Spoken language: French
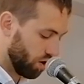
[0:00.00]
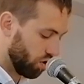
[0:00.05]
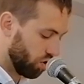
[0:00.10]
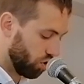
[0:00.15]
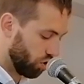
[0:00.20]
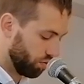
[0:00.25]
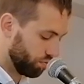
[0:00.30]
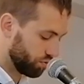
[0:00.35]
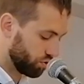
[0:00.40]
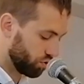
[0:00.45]

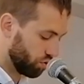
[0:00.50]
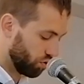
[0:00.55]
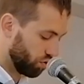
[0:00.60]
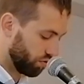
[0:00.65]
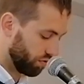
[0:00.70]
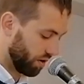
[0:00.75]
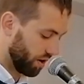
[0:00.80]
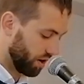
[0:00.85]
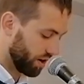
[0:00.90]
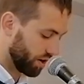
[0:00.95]
L'homme se
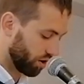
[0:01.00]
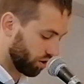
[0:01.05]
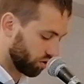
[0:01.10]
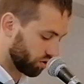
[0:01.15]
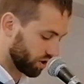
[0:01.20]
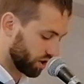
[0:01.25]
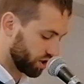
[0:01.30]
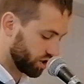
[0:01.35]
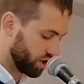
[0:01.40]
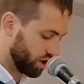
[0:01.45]
leva et
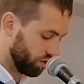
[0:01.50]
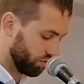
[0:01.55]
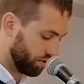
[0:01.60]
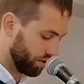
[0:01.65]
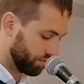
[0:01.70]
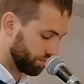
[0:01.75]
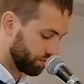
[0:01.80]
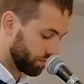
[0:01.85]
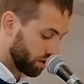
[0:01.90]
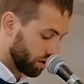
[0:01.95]
rentra chez
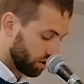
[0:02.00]
lui.